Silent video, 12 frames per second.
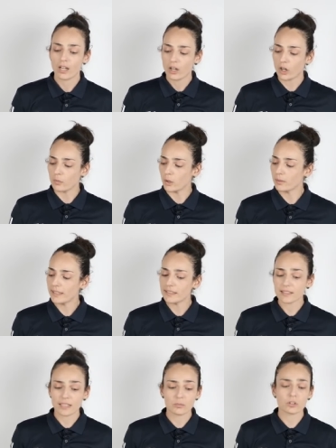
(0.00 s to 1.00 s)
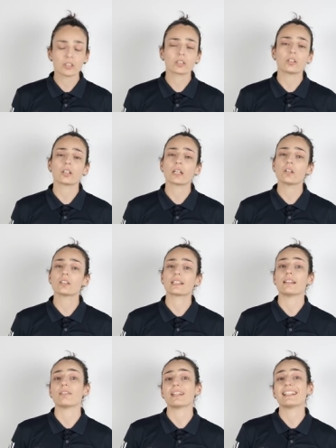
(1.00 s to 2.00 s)
Como veis, hemos escogido
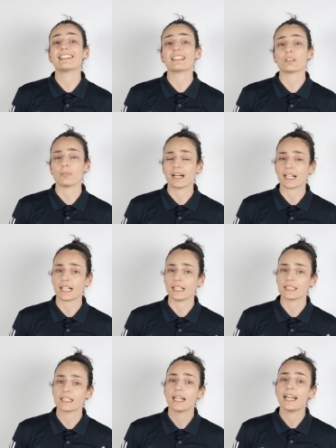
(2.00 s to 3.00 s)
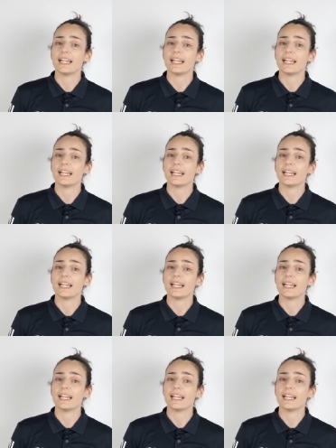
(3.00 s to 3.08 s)
entre diferentes marcas,